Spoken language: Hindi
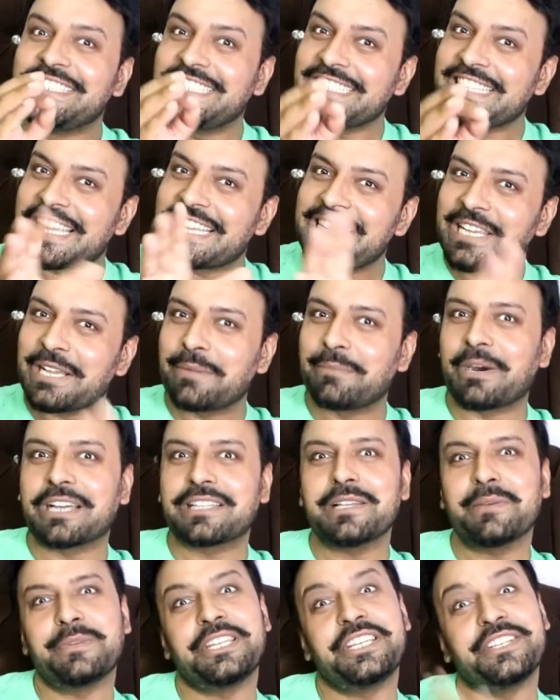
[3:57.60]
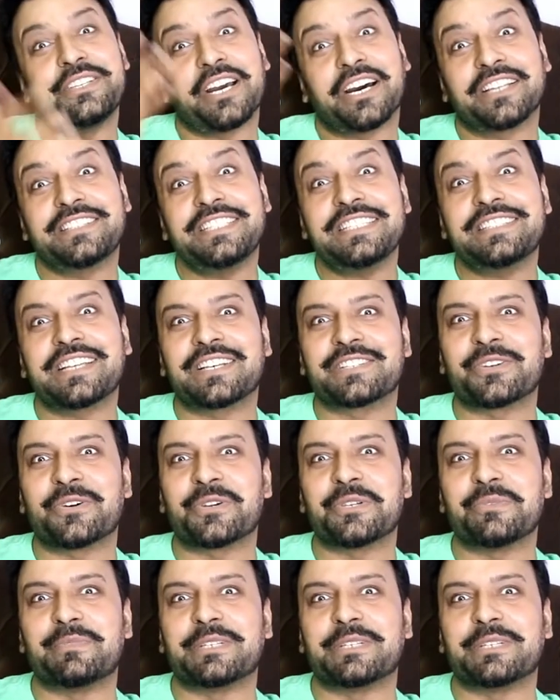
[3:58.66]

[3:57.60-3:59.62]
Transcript: ये देखने के बाद ना मेरी यादें ताजा होगी